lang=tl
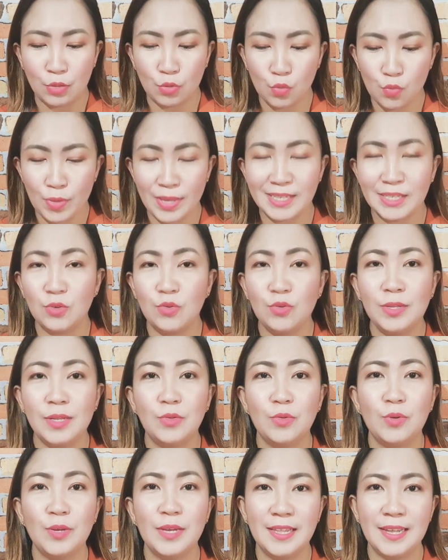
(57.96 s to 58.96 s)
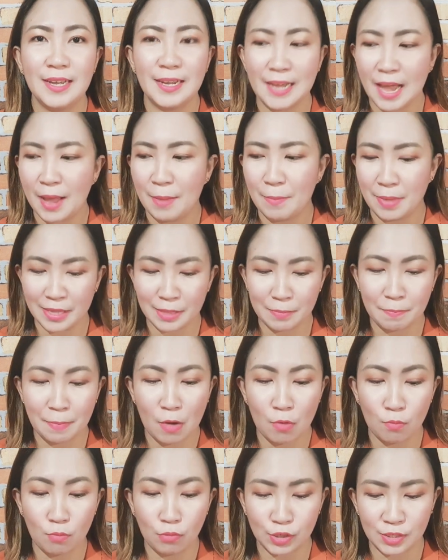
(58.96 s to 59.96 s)
weeks ko na tong ginagamit.
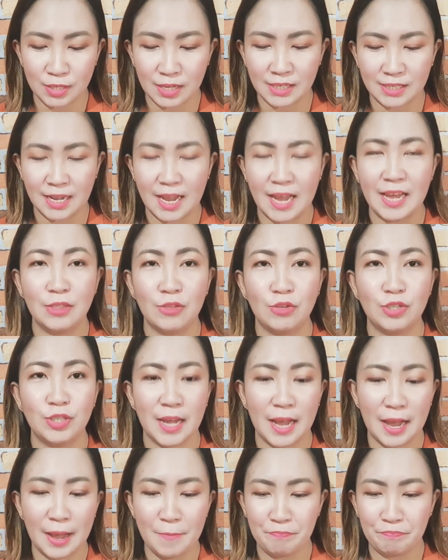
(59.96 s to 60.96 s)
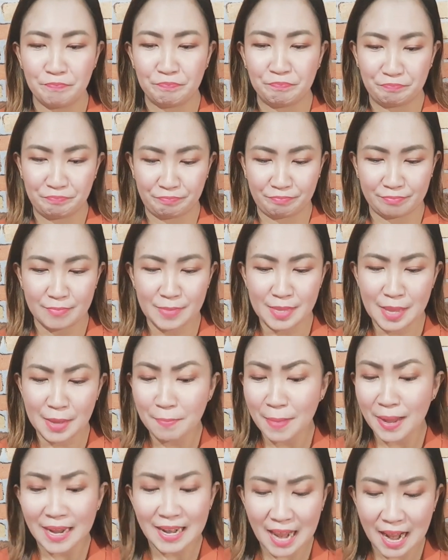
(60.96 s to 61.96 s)
Paubos na siya. Ito siya.
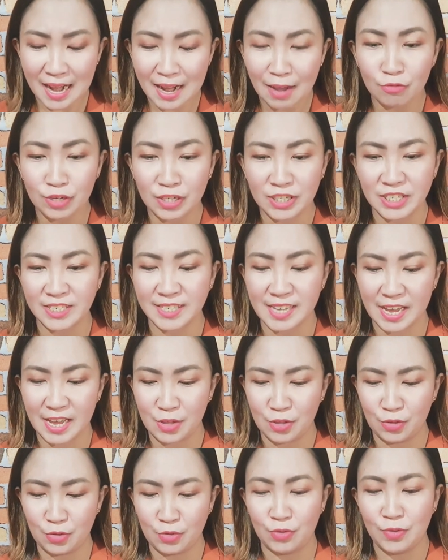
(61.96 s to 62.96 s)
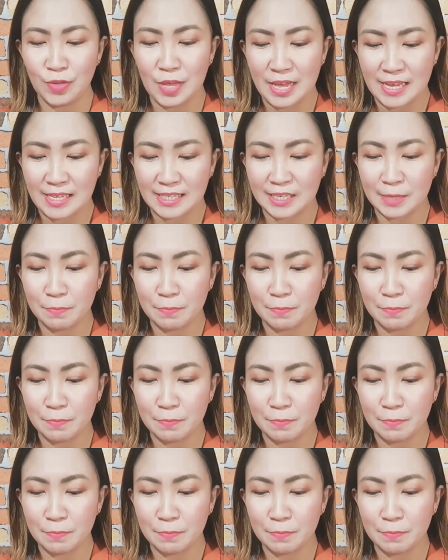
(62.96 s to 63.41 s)
Pakilala ko na siya sa inyo. Si